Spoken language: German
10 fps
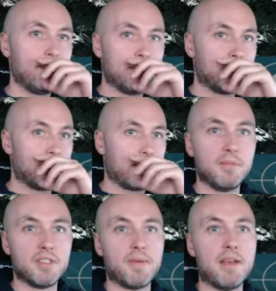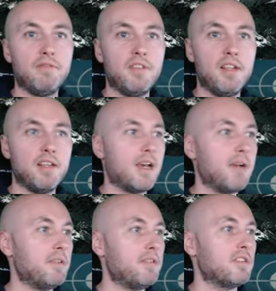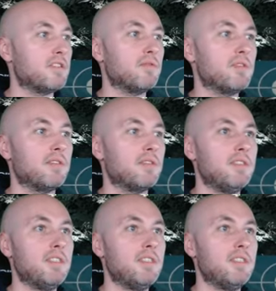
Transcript: Jacquelin mit zwei Fehlern, aber die Franzosen trotzdem